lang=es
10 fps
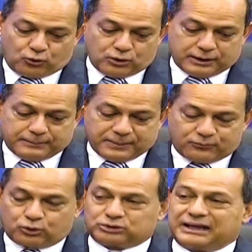eh,
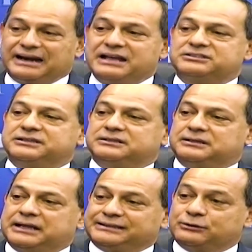fortalecen
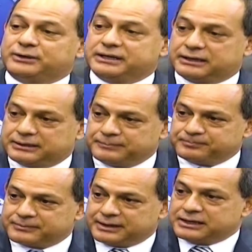la teoría
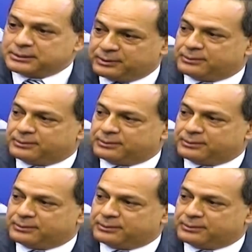y después,